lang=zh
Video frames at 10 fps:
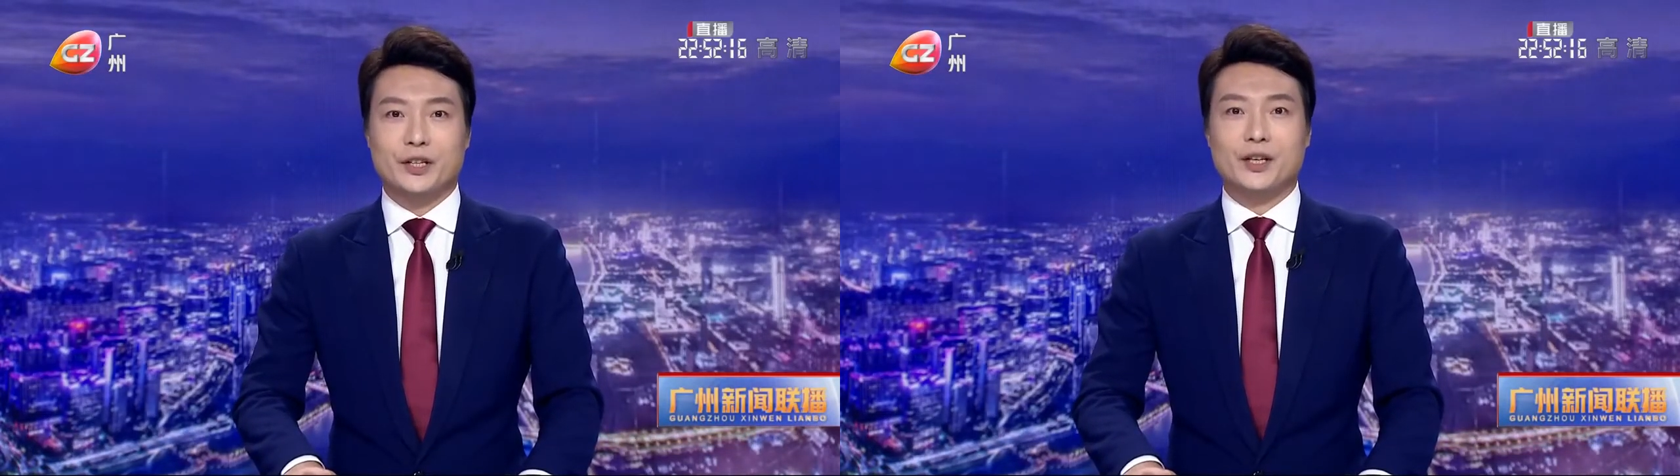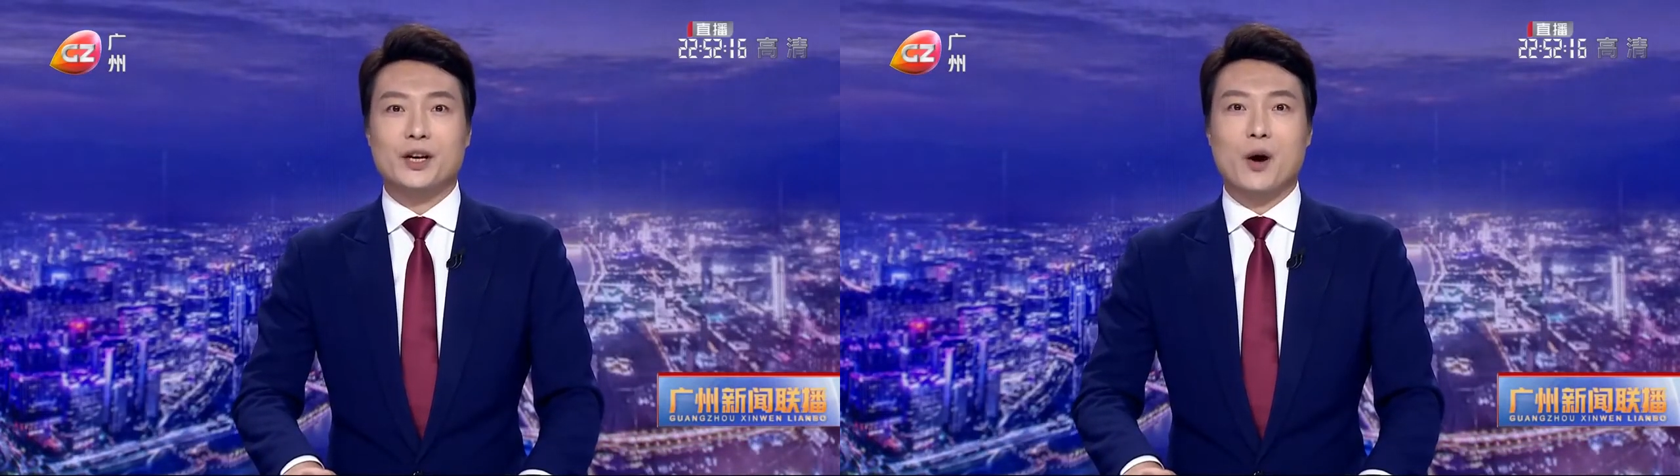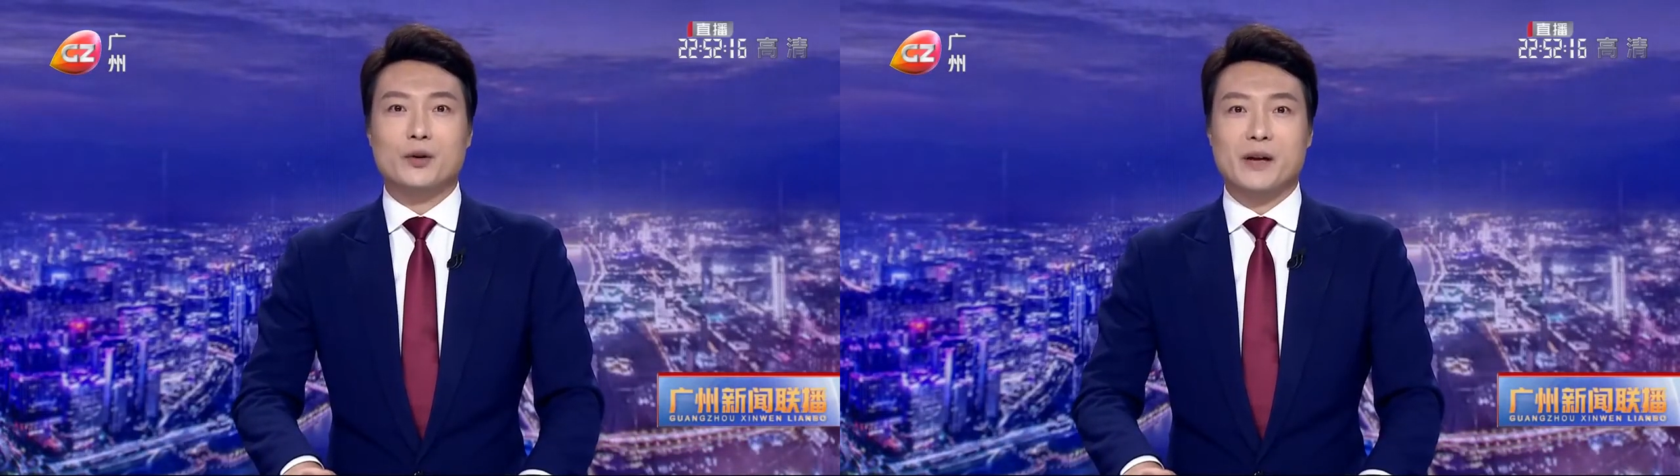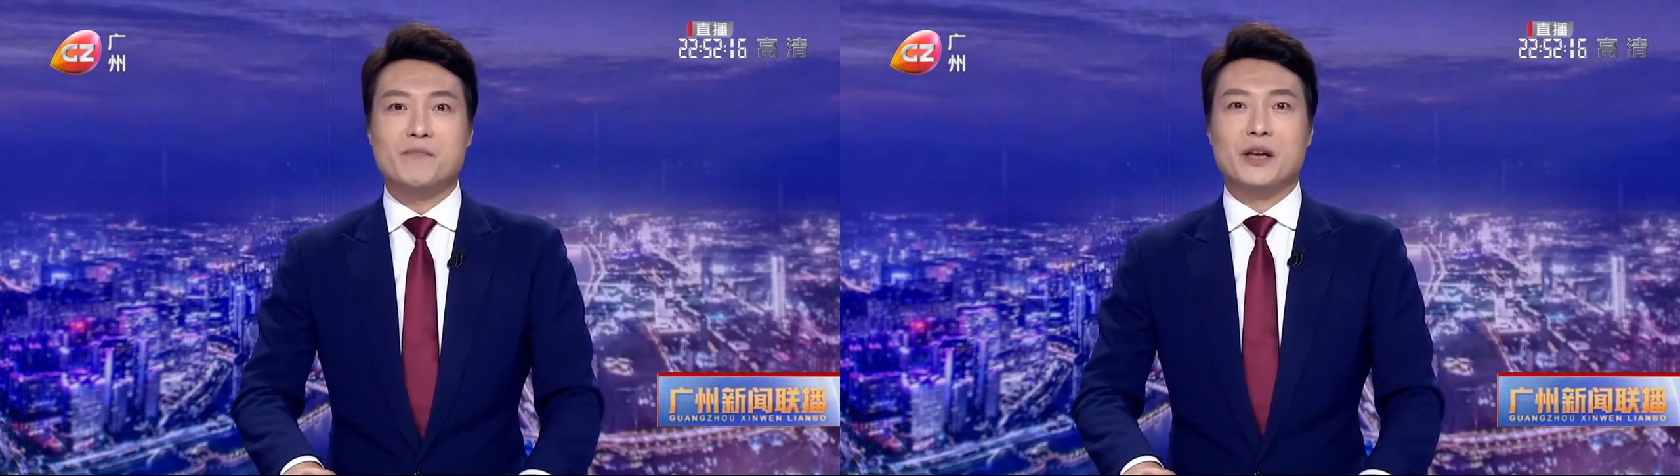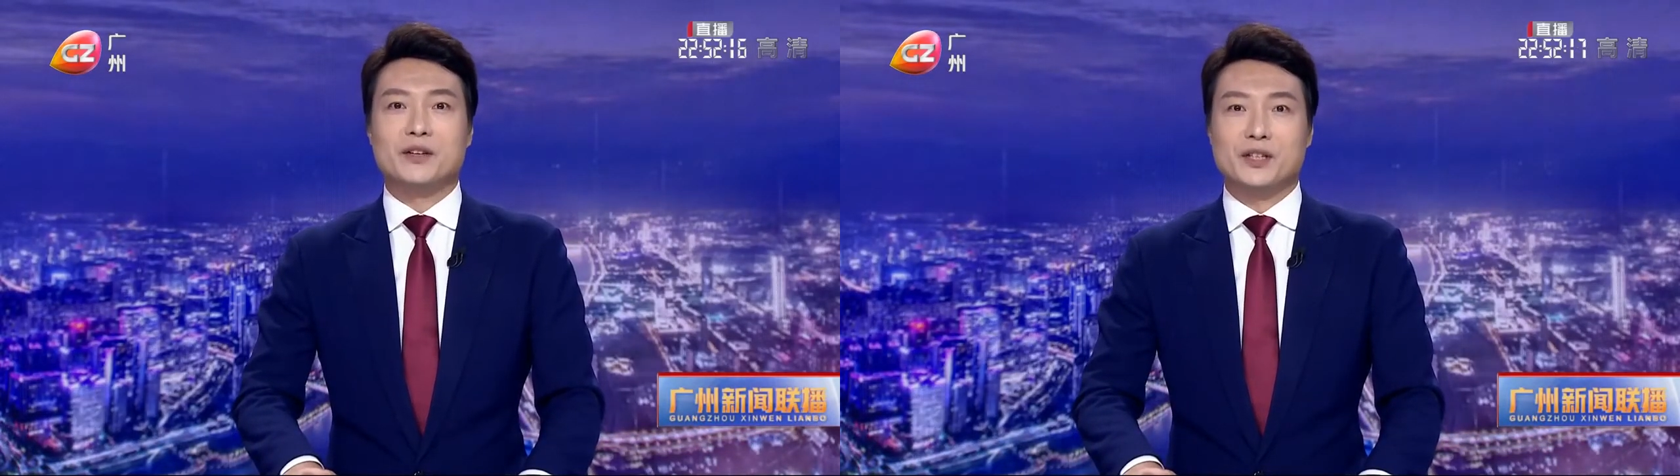提高
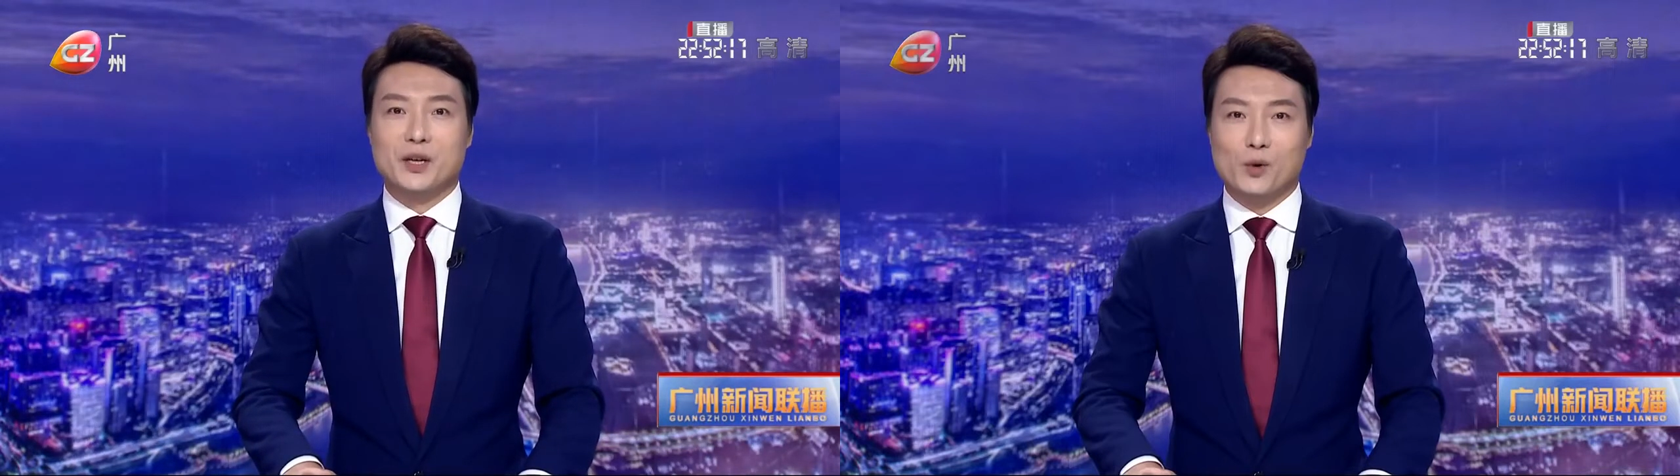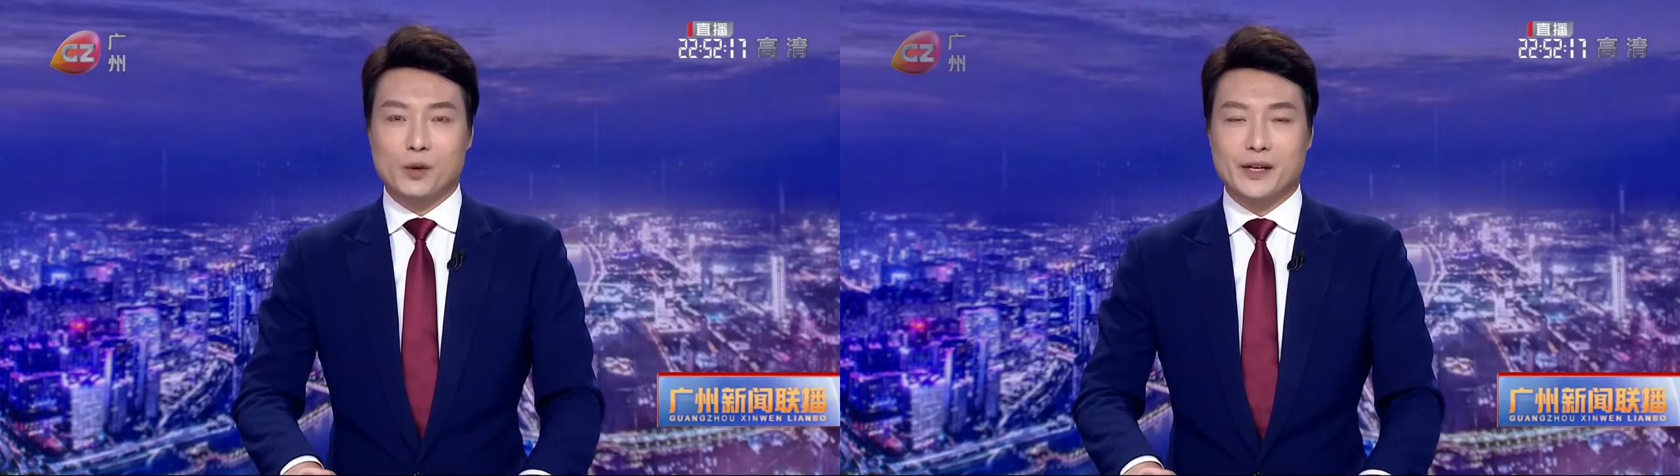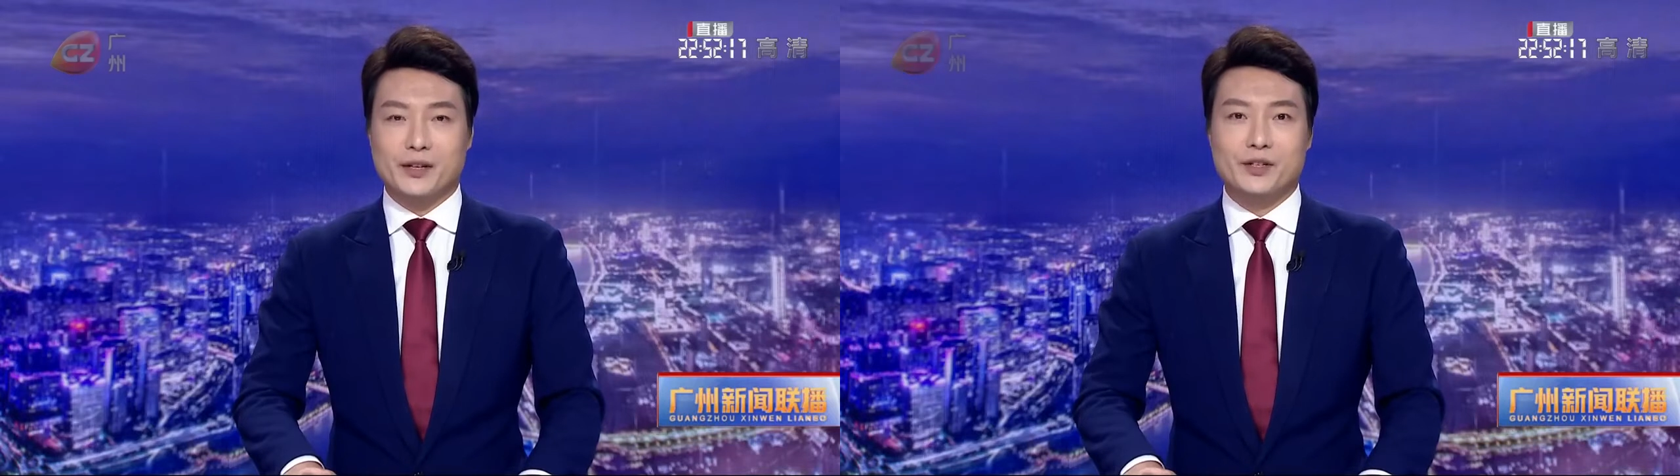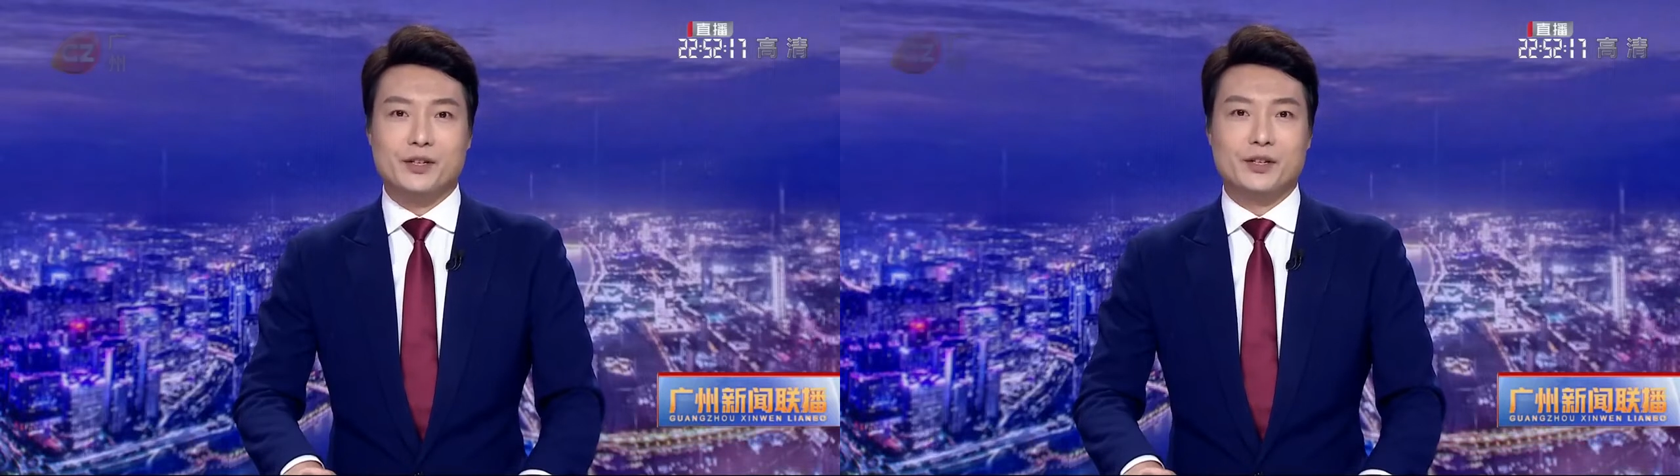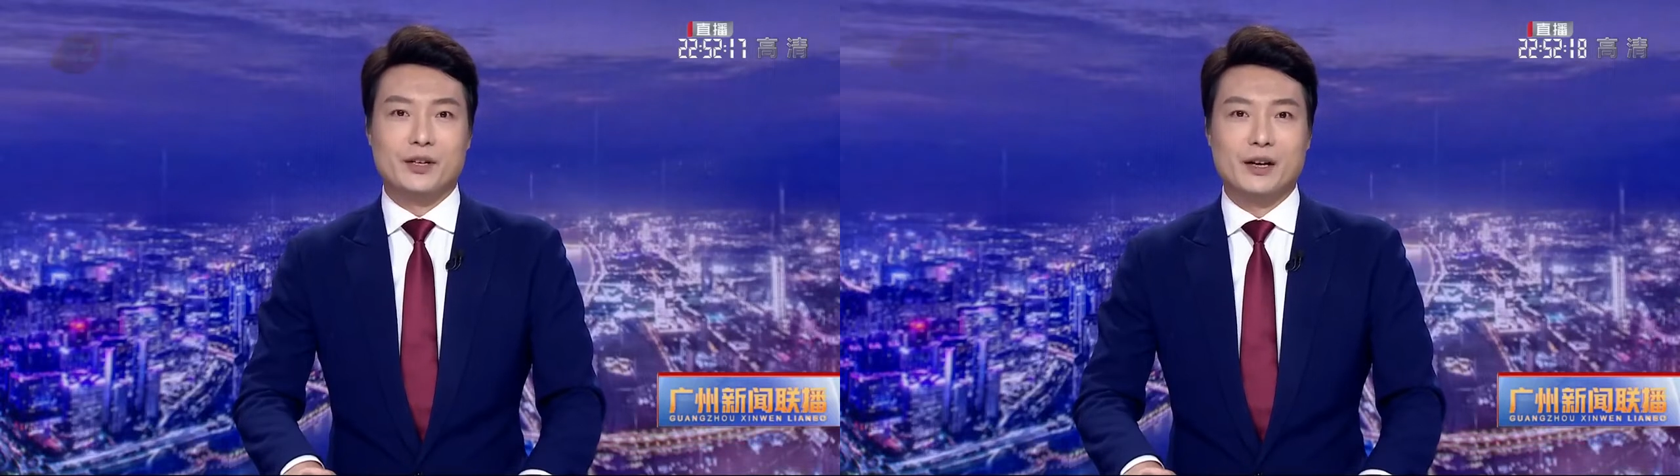人民生活品质。